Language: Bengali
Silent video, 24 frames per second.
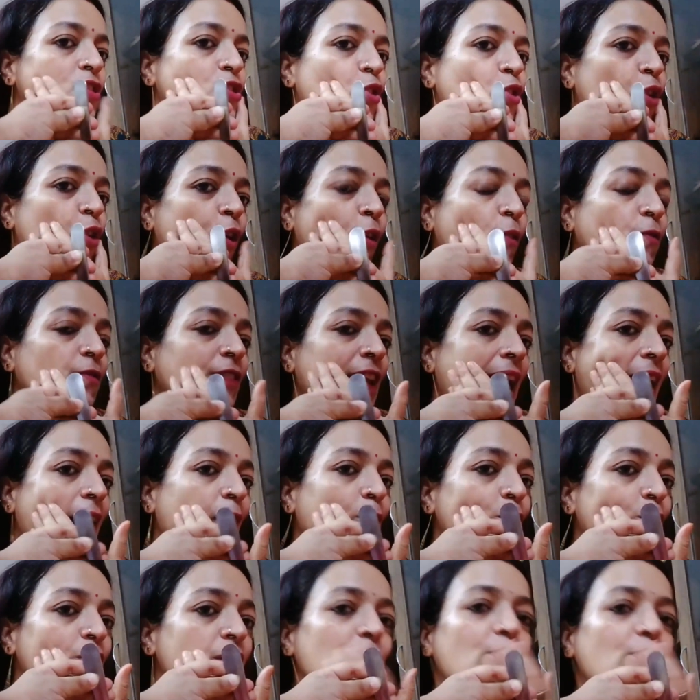সফট
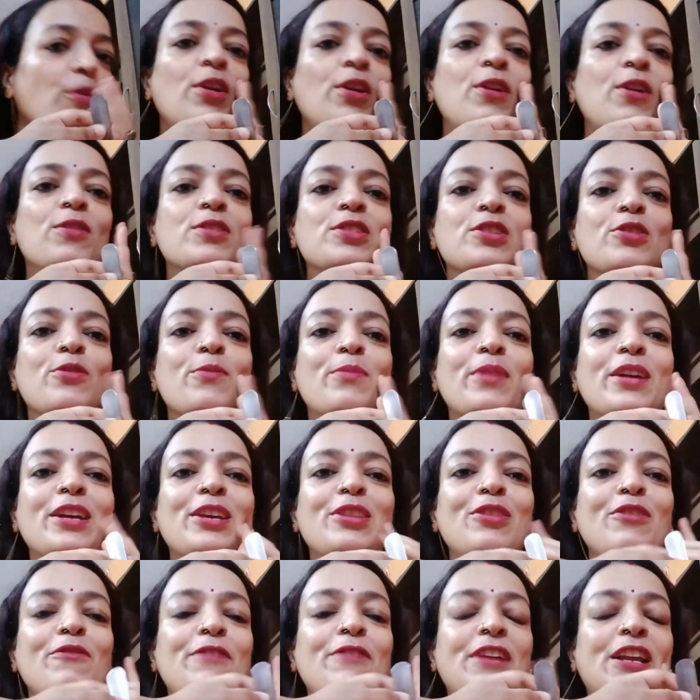এখনই মনে হচ্ছে তোমরা
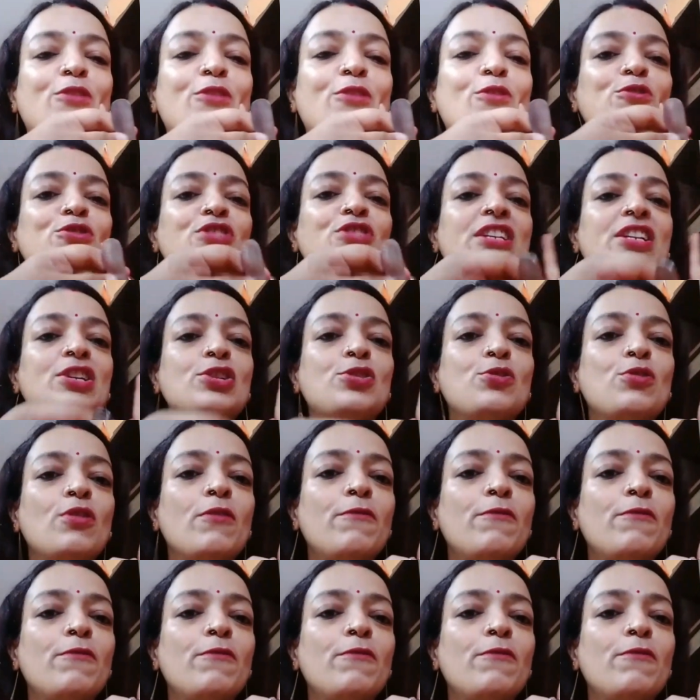কিন্তু ফিল করছো এটা শুধু